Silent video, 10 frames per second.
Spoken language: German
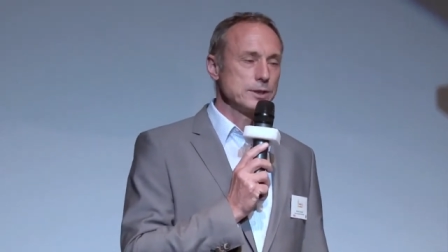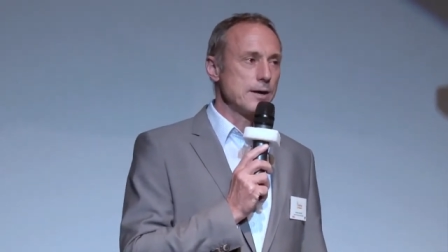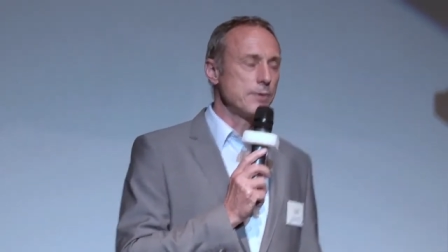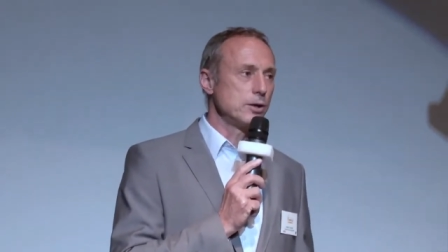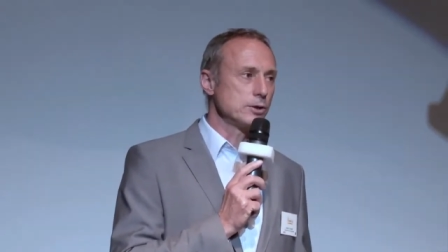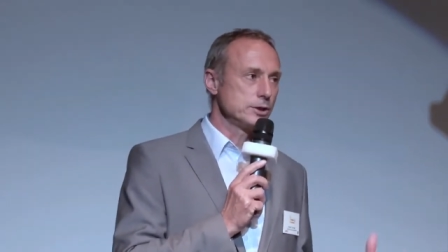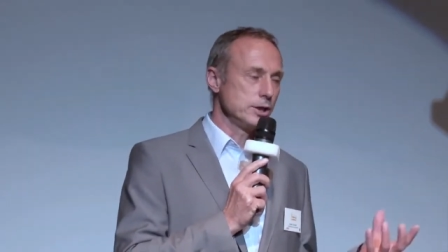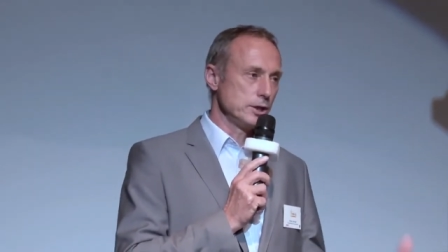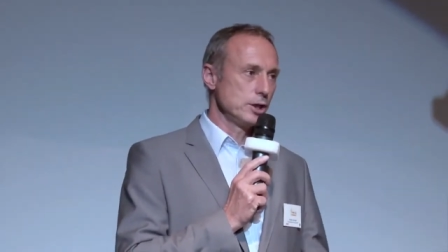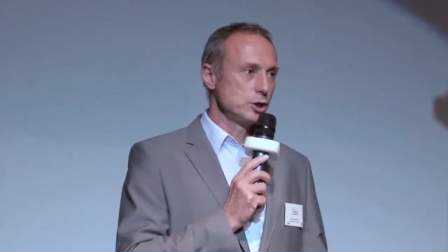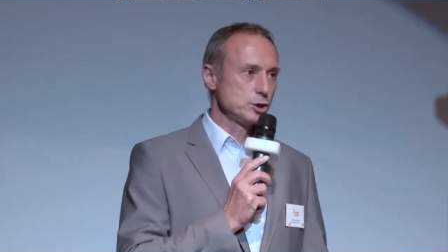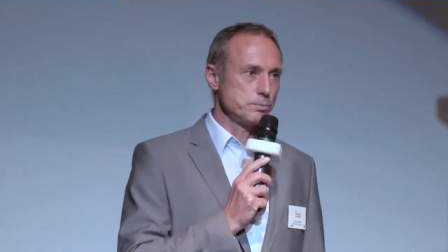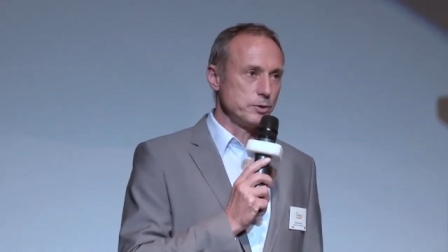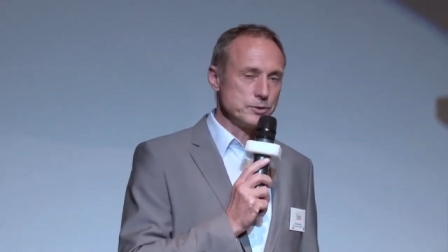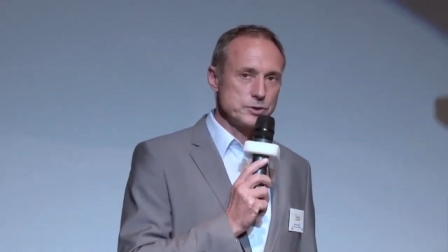aber auch die
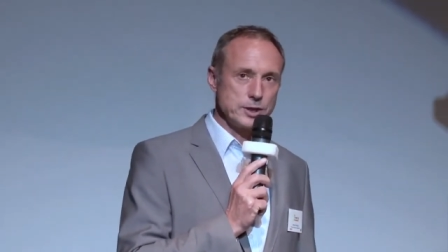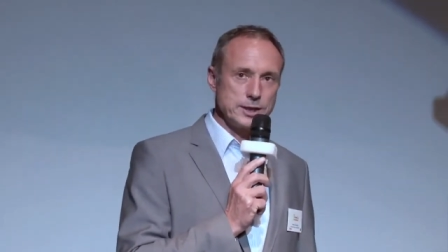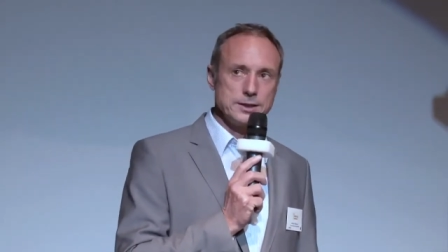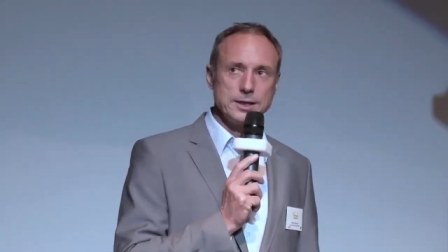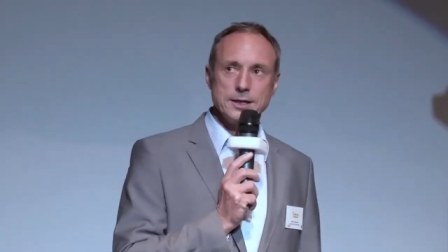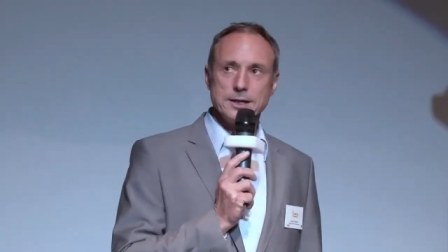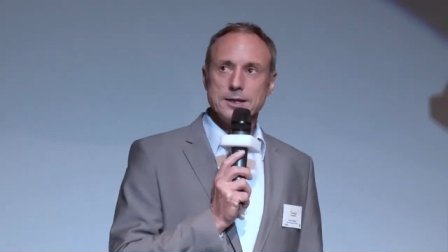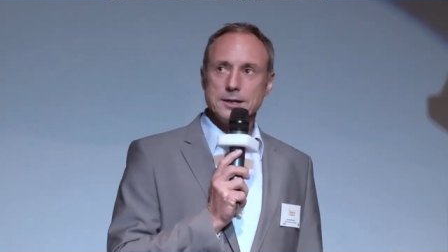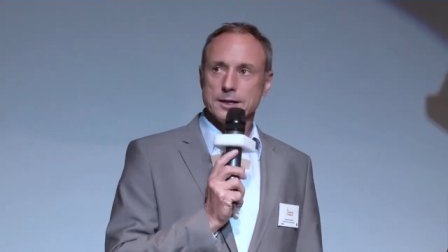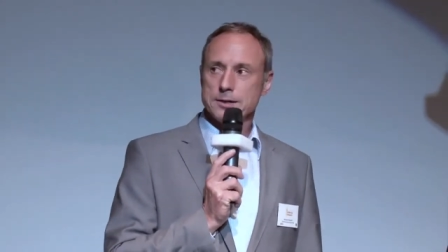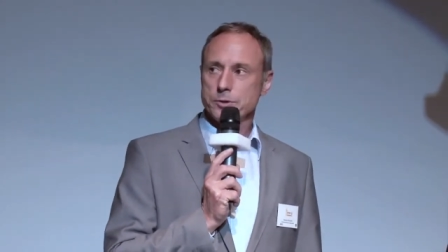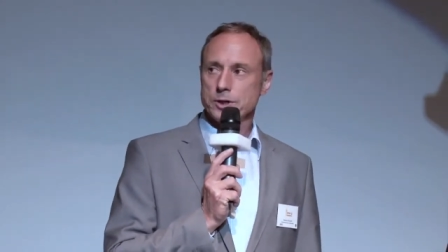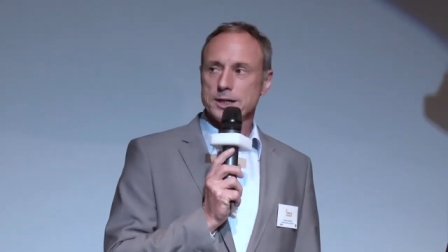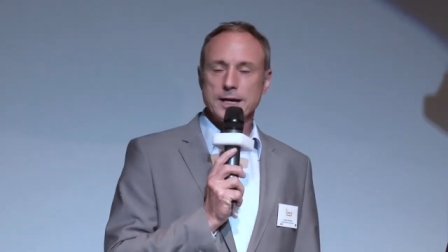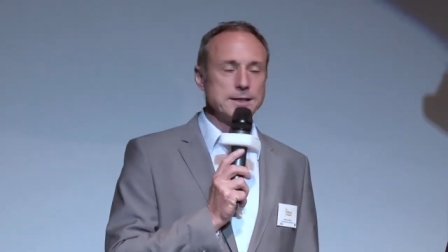
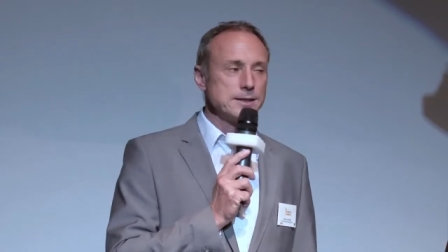Sponsormöglichkeiten,